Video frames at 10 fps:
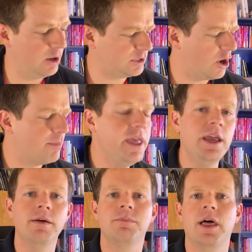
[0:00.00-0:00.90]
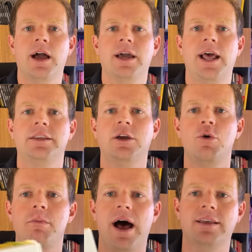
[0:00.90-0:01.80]
É, eu tenho a minha, tá? Criada aí
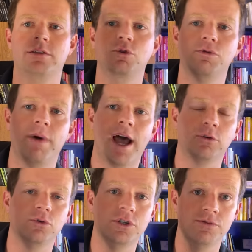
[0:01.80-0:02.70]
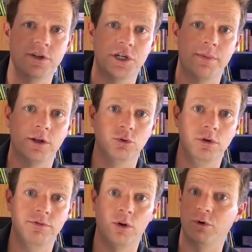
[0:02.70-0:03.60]
com base nos métodos de investimento
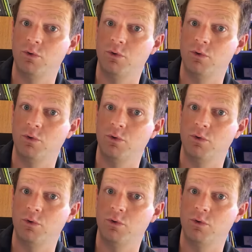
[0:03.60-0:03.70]
em valor